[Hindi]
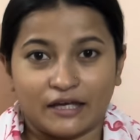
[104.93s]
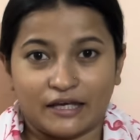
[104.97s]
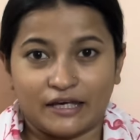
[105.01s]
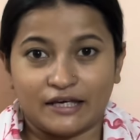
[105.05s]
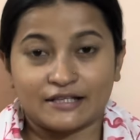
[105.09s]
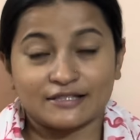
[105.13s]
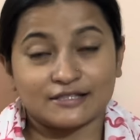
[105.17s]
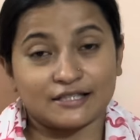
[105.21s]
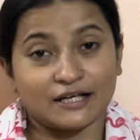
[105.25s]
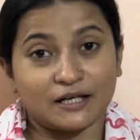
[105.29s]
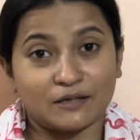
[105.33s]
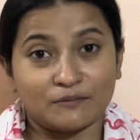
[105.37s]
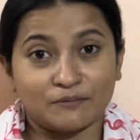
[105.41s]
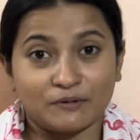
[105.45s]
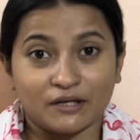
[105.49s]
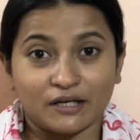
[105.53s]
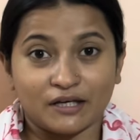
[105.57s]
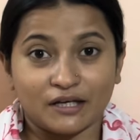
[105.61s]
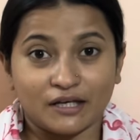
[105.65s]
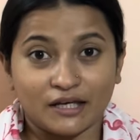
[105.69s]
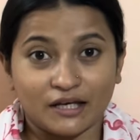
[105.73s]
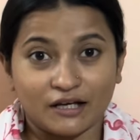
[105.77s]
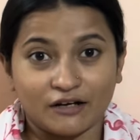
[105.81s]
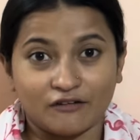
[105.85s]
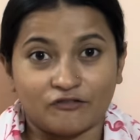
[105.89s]
एक साल
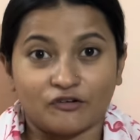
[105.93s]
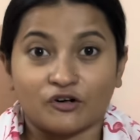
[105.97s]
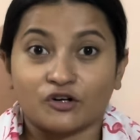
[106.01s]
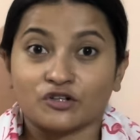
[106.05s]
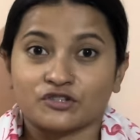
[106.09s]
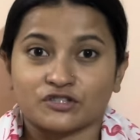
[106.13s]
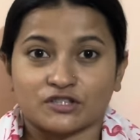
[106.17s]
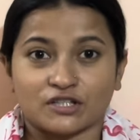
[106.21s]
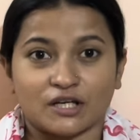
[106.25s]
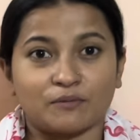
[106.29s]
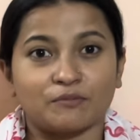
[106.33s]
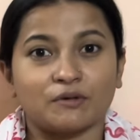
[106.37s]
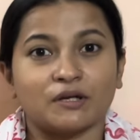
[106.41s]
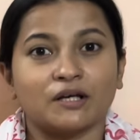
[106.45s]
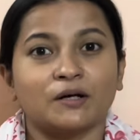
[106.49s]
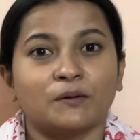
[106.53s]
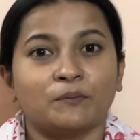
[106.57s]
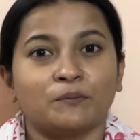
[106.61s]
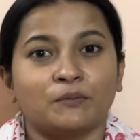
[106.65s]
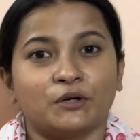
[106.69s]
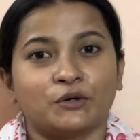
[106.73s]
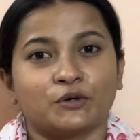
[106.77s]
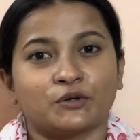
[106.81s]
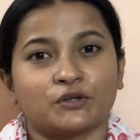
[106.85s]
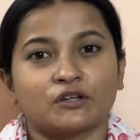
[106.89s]
में वॉच टाइम नहीं
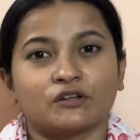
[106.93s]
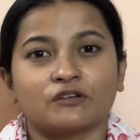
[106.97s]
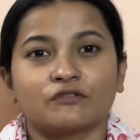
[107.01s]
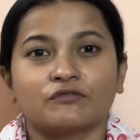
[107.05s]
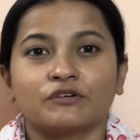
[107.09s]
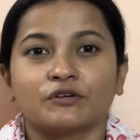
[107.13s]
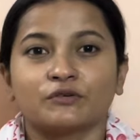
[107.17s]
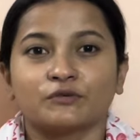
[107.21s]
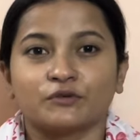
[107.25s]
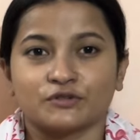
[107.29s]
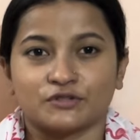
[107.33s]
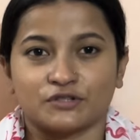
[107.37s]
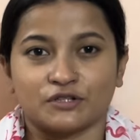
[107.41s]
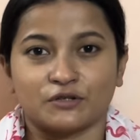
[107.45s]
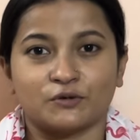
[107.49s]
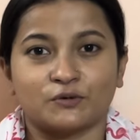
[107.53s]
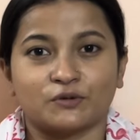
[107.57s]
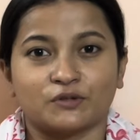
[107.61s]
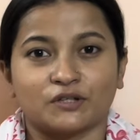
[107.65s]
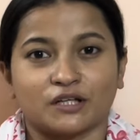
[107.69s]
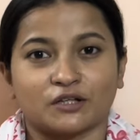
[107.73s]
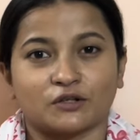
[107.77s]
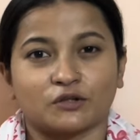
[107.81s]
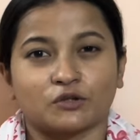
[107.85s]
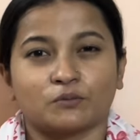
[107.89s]
कम्प्लीट होता तो फिर वो ज़ीरो
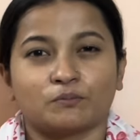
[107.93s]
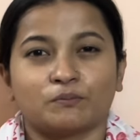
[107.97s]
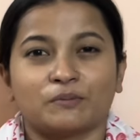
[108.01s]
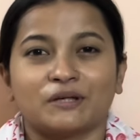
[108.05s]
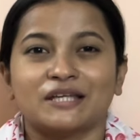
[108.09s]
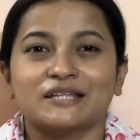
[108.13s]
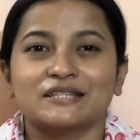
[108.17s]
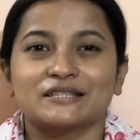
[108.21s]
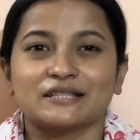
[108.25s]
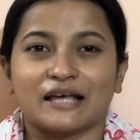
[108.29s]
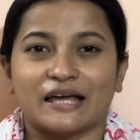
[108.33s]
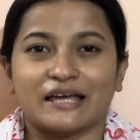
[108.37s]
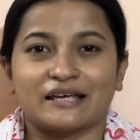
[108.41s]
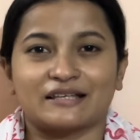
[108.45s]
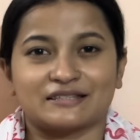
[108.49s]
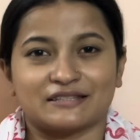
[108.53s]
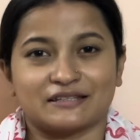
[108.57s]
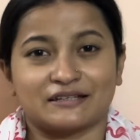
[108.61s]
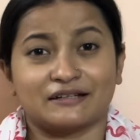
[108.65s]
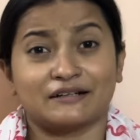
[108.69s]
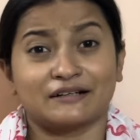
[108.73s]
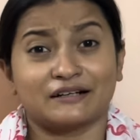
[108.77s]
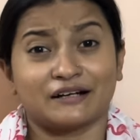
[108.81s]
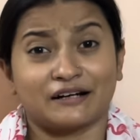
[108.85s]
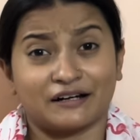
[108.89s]
हो जाता तो प्लीज़ लाइक
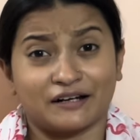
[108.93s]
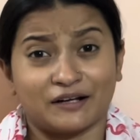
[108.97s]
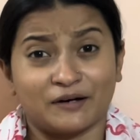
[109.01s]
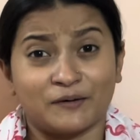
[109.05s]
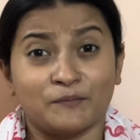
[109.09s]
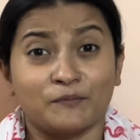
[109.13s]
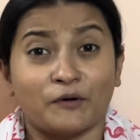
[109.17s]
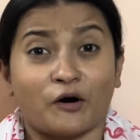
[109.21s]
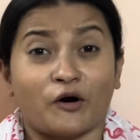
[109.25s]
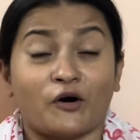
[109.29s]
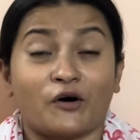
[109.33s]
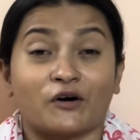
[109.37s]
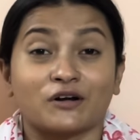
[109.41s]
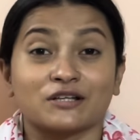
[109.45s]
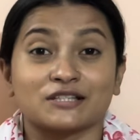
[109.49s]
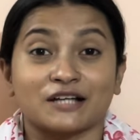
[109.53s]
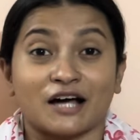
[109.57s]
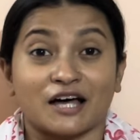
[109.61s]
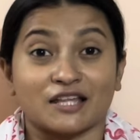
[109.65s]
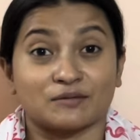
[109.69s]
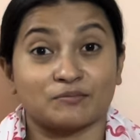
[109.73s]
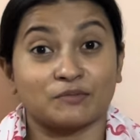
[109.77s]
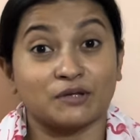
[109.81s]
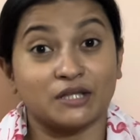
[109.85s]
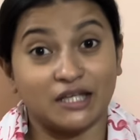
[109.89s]
शेयर करना और
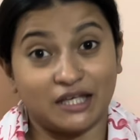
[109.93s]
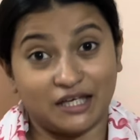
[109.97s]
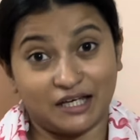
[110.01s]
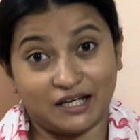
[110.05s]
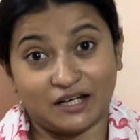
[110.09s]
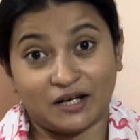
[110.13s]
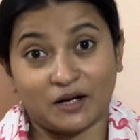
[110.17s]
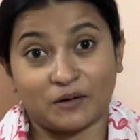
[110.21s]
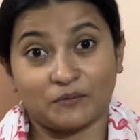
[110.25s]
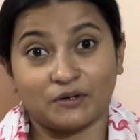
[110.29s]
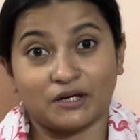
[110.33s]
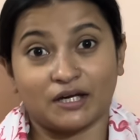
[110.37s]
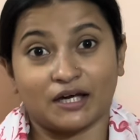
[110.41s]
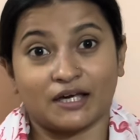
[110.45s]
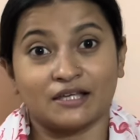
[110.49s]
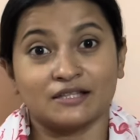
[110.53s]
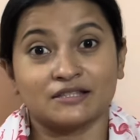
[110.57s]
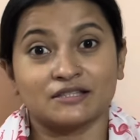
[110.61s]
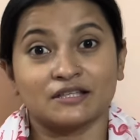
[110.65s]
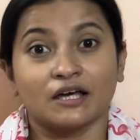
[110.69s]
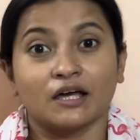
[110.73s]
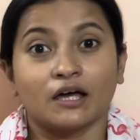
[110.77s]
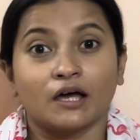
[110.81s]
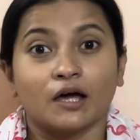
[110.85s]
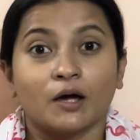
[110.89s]
साथ में देखना भी
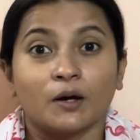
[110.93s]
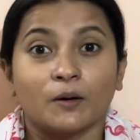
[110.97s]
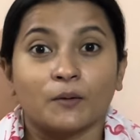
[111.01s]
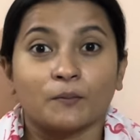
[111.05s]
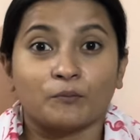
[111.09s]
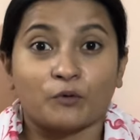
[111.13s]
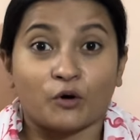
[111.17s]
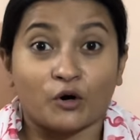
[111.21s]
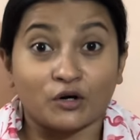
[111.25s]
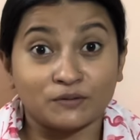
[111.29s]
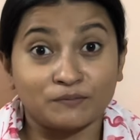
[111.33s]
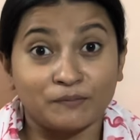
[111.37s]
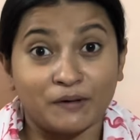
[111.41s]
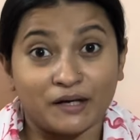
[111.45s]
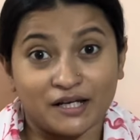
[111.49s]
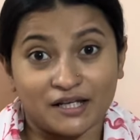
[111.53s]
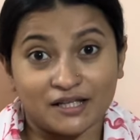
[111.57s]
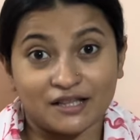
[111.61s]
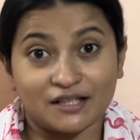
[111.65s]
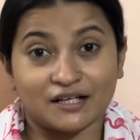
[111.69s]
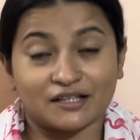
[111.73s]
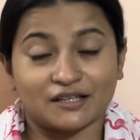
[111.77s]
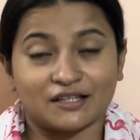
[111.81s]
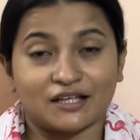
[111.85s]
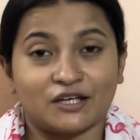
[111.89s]
गाइज बहुत
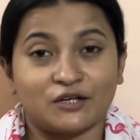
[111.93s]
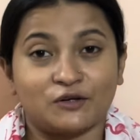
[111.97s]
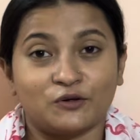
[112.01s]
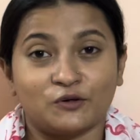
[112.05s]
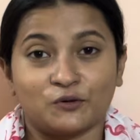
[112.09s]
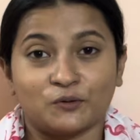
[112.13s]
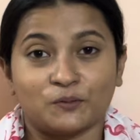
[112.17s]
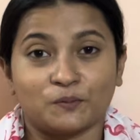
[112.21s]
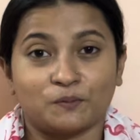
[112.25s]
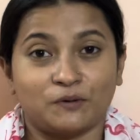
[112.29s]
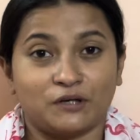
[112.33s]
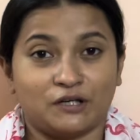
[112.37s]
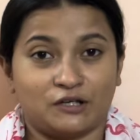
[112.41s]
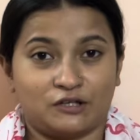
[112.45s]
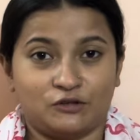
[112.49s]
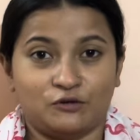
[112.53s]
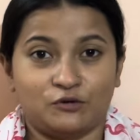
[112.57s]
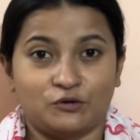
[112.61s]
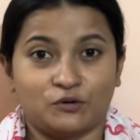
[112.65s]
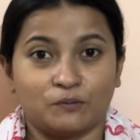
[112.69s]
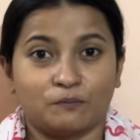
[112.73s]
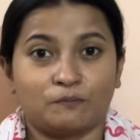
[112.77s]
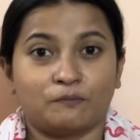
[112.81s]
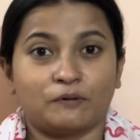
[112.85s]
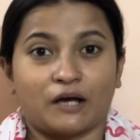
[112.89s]
मेहनत लगता है यूट्यूब पे
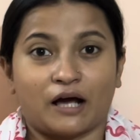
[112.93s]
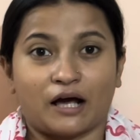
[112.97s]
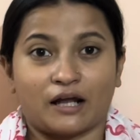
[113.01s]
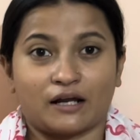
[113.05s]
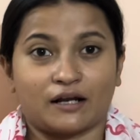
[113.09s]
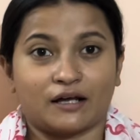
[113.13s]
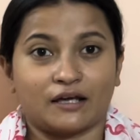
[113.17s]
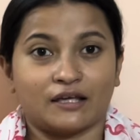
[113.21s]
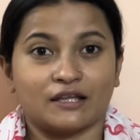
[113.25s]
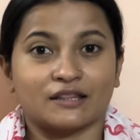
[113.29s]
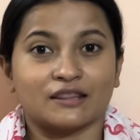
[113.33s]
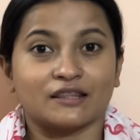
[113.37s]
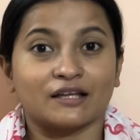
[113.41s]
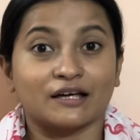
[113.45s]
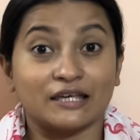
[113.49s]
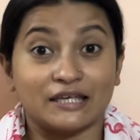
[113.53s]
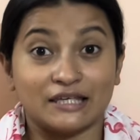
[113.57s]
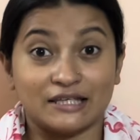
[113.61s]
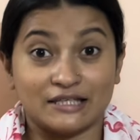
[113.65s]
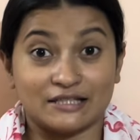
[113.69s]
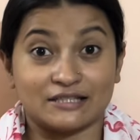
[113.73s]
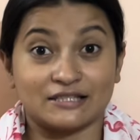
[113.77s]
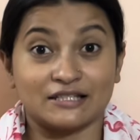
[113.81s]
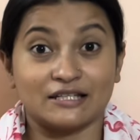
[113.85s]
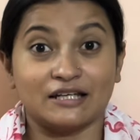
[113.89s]
यूट्यूब पे आना इतना
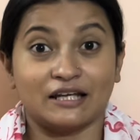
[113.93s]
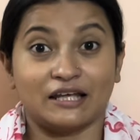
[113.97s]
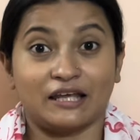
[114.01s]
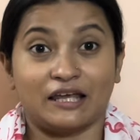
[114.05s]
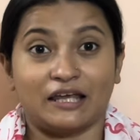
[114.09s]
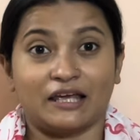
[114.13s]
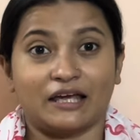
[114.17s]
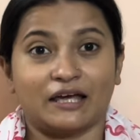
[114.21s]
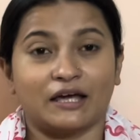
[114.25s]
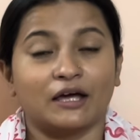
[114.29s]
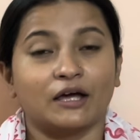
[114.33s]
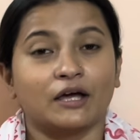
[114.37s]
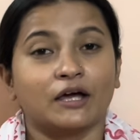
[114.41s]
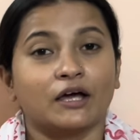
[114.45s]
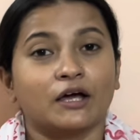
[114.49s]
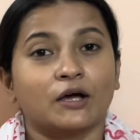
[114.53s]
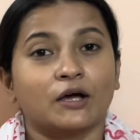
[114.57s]
ईजी नहीं है